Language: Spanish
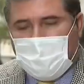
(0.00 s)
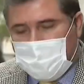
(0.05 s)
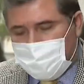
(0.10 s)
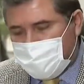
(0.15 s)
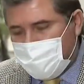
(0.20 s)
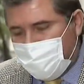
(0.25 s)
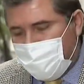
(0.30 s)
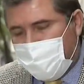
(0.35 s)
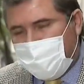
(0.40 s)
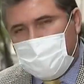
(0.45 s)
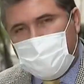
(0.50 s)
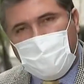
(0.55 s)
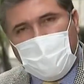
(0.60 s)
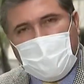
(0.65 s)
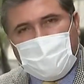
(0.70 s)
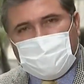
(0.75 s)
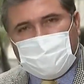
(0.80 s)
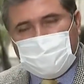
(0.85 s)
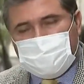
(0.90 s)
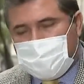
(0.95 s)
La cifra de
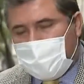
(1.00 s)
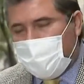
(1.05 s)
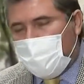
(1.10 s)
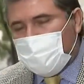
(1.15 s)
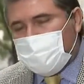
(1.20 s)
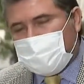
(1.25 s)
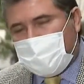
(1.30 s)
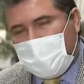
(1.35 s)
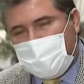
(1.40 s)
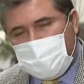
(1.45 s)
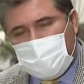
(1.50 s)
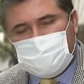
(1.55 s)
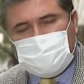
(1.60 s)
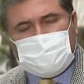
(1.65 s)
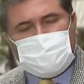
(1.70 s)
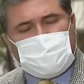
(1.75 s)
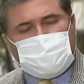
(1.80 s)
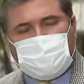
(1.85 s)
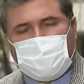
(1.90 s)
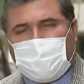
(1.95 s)
muertos, de contagios y
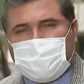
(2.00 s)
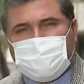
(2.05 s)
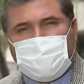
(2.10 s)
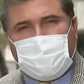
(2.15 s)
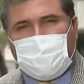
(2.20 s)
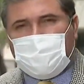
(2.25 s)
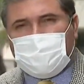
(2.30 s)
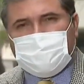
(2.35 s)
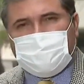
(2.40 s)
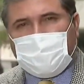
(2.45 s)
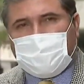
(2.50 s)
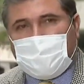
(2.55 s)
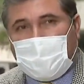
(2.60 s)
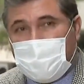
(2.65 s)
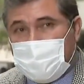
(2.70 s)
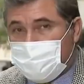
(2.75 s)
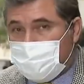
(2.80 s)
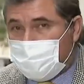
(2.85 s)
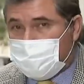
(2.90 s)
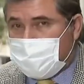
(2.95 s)
saturación en
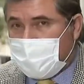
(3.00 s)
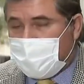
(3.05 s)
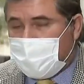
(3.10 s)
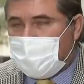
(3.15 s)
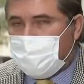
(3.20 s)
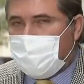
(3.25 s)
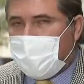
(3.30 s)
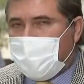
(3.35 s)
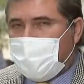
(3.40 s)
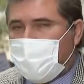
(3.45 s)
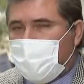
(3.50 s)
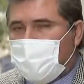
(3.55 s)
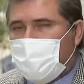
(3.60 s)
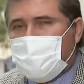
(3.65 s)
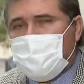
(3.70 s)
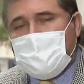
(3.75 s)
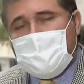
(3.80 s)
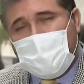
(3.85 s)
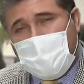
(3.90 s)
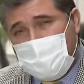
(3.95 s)
hospitales no cede en México
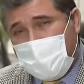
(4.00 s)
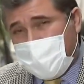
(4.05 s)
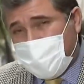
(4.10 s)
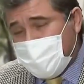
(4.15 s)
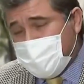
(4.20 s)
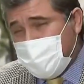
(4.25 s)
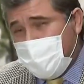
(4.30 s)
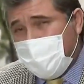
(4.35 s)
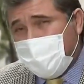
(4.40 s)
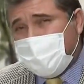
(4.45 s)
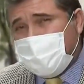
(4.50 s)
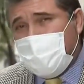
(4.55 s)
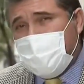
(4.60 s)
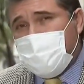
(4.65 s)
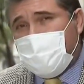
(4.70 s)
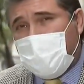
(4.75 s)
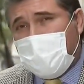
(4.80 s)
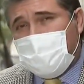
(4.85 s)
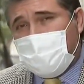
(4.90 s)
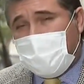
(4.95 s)
y precisamente en
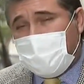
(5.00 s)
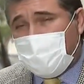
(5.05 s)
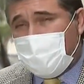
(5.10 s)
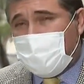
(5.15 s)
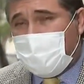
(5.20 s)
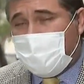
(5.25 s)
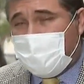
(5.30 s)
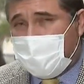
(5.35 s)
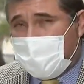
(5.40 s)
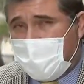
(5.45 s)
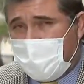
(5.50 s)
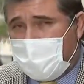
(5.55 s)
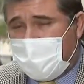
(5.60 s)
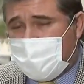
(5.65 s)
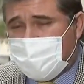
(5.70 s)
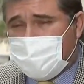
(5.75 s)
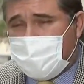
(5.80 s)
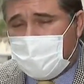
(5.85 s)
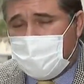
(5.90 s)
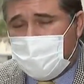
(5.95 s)
Puebla, donde veneran a
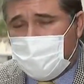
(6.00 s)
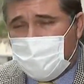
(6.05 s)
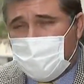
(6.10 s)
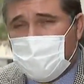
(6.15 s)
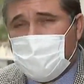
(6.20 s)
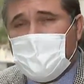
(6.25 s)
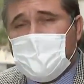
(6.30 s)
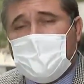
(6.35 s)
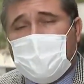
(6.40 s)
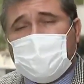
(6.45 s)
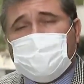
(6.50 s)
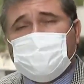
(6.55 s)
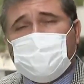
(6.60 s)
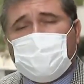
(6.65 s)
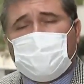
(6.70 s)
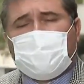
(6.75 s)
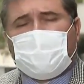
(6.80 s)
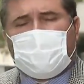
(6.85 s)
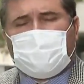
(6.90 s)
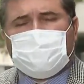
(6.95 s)
este niño, es
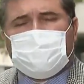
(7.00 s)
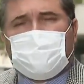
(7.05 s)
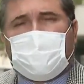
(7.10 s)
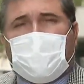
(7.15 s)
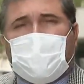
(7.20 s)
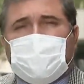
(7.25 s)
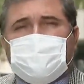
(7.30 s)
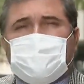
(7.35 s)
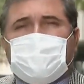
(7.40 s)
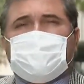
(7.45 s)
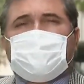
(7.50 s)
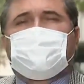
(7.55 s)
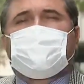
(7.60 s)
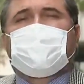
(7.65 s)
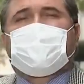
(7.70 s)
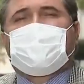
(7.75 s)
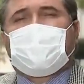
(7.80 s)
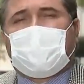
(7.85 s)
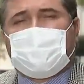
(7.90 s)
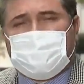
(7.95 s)
uno de los lugares más
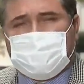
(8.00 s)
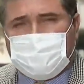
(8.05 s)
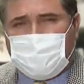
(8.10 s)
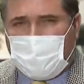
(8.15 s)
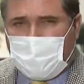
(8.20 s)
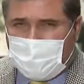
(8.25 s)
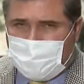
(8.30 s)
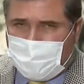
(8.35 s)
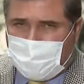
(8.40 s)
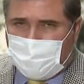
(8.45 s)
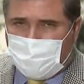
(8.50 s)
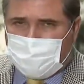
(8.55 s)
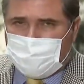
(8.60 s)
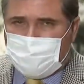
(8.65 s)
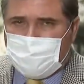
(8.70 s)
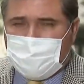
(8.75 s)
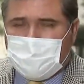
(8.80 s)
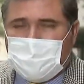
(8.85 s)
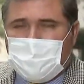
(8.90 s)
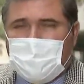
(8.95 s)
afectados por el
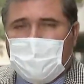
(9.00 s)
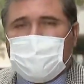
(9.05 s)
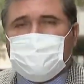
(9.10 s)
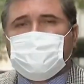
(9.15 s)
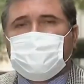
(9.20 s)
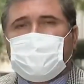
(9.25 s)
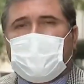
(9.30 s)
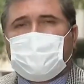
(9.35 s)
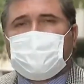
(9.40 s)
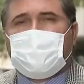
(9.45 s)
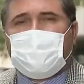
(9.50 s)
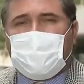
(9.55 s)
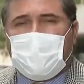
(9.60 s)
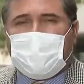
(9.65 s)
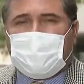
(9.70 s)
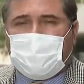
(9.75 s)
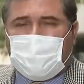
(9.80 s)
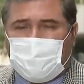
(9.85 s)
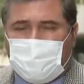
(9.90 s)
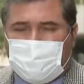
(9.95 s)
virus. En Ciudad de
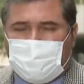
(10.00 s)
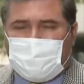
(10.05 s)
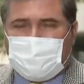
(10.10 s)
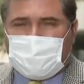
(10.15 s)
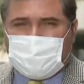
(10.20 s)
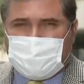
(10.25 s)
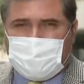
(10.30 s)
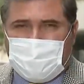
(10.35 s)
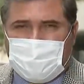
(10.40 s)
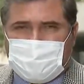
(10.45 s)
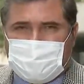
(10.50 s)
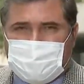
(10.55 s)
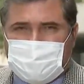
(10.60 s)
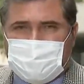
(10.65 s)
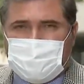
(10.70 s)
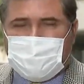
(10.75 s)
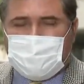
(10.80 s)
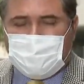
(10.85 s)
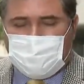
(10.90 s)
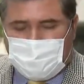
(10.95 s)
México, Iván Macías,
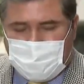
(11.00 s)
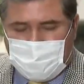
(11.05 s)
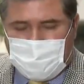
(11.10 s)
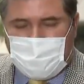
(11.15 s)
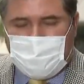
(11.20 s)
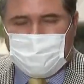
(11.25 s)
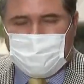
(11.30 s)
primer